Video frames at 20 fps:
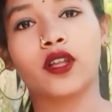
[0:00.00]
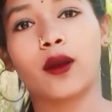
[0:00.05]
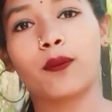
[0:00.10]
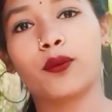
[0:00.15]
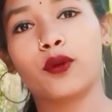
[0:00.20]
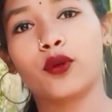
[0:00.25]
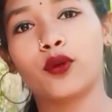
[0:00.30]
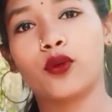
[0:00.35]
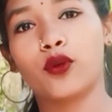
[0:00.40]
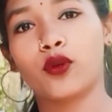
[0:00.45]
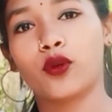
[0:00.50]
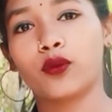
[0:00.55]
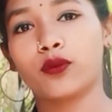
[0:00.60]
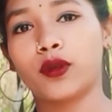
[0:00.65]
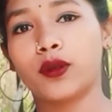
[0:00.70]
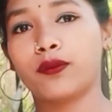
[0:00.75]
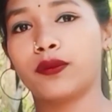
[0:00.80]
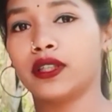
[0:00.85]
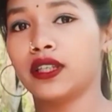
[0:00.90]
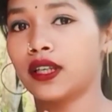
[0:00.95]
तो आप लोगों को
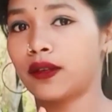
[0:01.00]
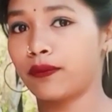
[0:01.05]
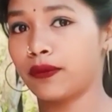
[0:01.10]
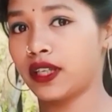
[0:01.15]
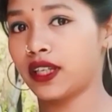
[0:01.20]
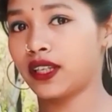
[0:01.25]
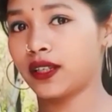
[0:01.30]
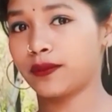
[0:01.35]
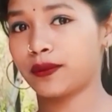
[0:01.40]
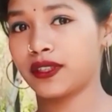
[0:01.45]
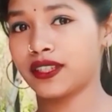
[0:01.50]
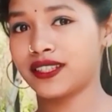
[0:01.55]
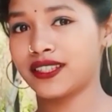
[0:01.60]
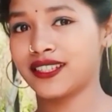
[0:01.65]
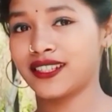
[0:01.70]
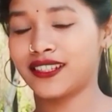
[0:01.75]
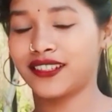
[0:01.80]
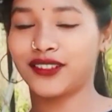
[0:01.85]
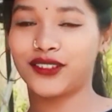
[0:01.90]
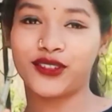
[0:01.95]
मैं बिना मेकअप के
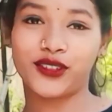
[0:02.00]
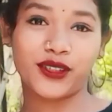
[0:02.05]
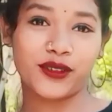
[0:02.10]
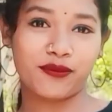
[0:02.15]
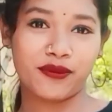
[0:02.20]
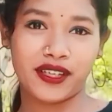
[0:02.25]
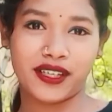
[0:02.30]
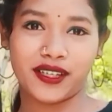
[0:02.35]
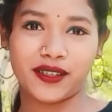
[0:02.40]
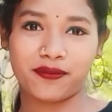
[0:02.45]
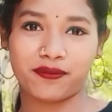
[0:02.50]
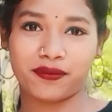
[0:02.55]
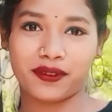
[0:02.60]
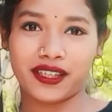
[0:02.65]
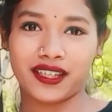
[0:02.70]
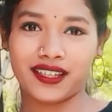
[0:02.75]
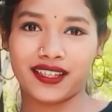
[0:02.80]
अच्छी लगती थी मेकअप